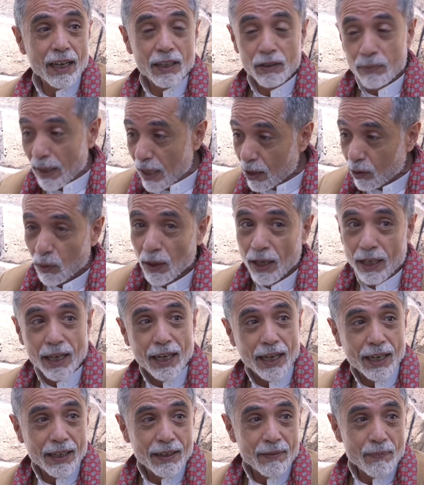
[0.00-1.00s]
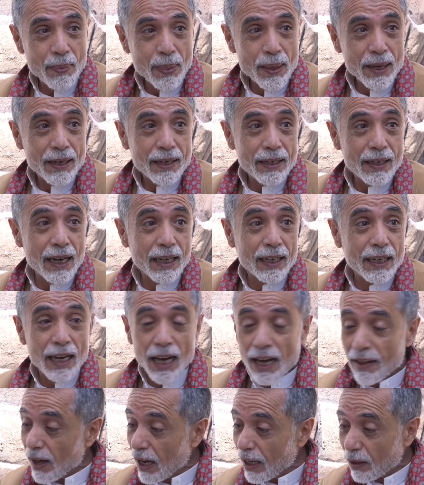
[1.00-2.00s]
قد نتوقع لكن
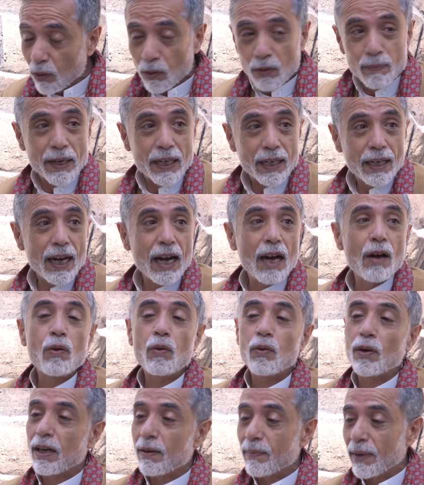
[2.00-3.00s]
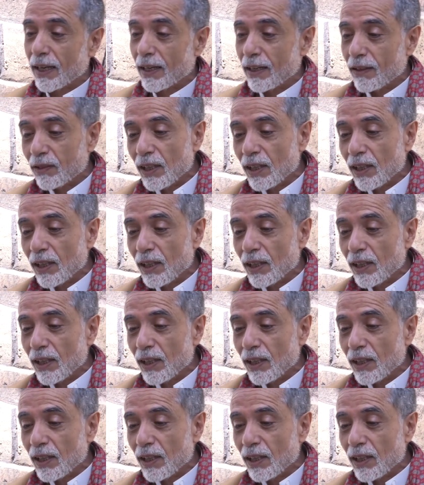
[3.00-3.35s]
هذا اول مره اول مره